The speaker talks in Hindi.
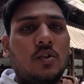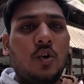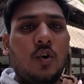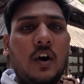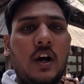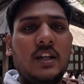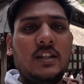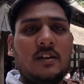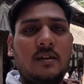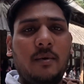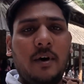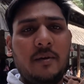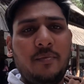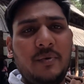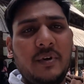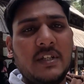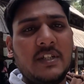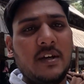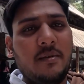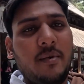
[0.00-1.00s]
तो गाइज हमारे
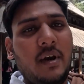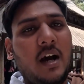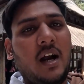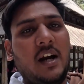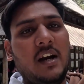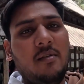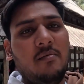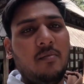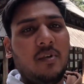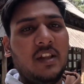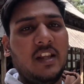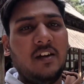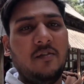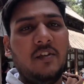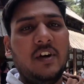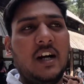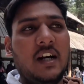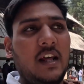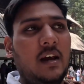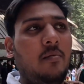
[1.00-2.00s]
पीछे में हडिम्बा
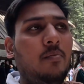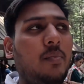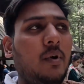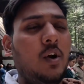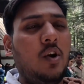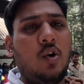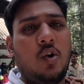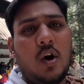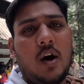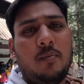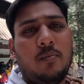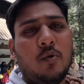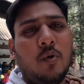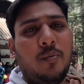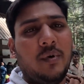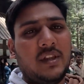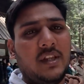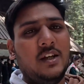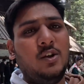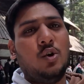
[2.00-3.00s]
देवी का टेम्पल और
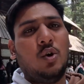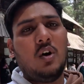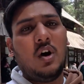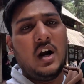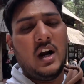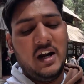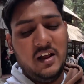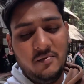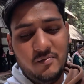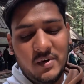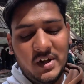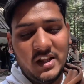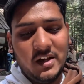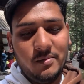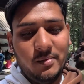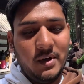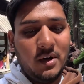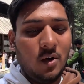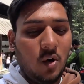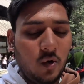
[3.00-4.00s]
आपको पता ही होगा हडिम्बा
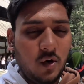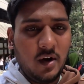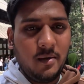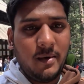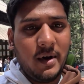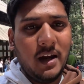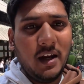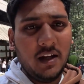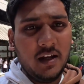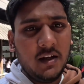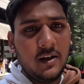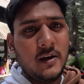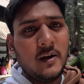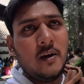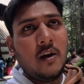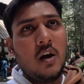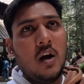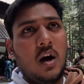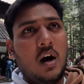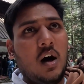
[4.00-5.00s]
देवी कौन है भाई
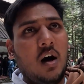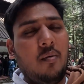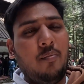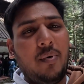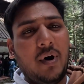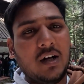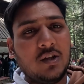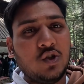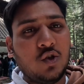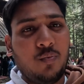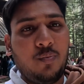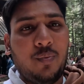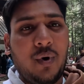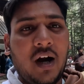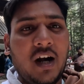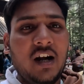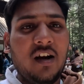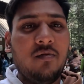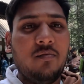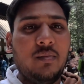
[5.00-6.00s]
पांचों
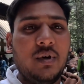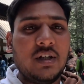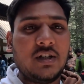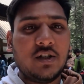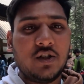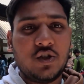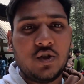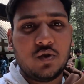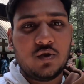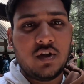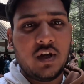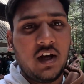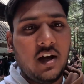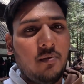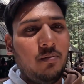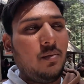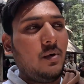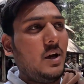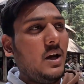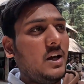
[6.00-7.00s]
पांडव में से जो थे
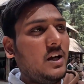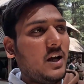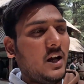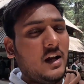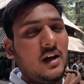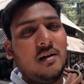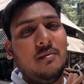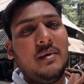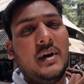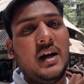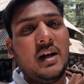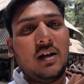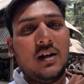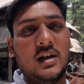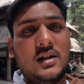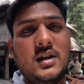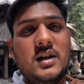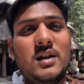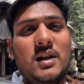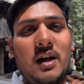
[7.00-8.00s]
अपने क्या नाम है
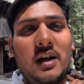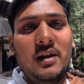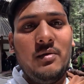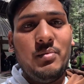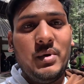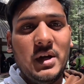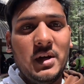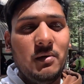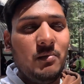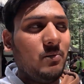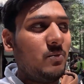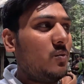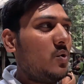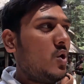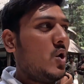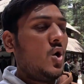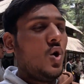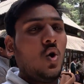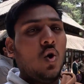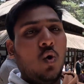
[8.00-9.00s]
गदाधारी भीम
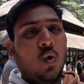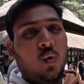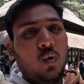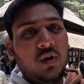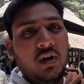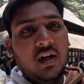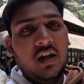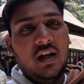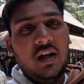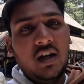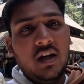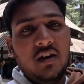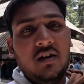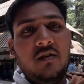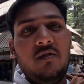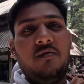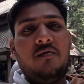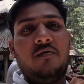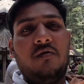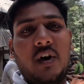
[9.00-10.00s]

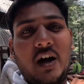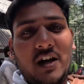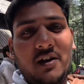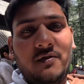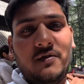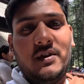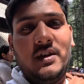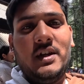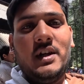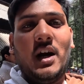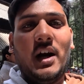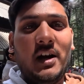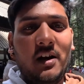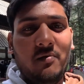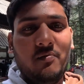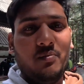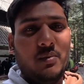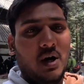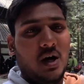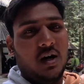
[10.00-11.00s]
उनकी वाइफ थी
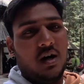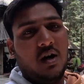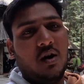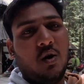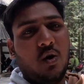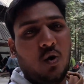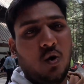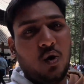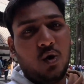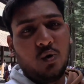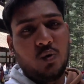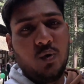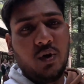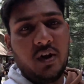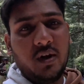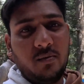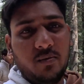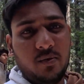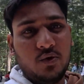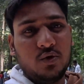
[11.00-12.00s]
हडिम्बा और
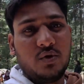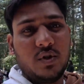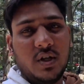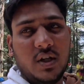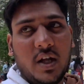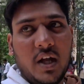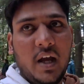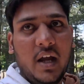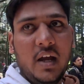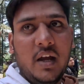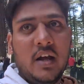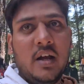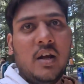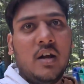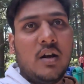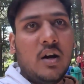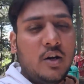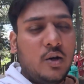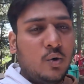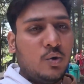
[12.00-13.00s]
उनके पुत्र थे
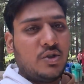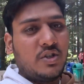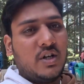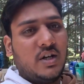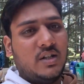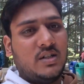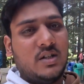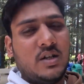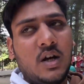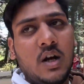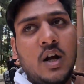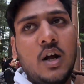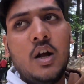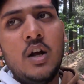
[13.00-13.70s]
घटोचकच